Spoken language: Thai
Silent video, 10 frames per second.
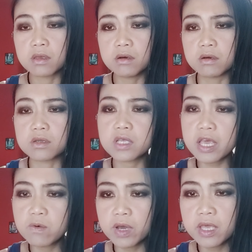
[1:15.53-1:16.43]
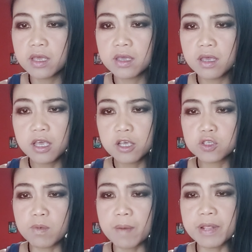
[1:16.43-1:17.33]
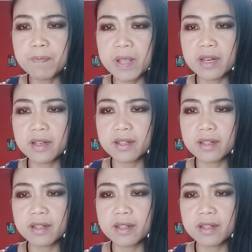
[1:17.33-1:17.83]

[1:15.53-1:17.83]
เออ ใช่เว้ยสมกับที่เป็น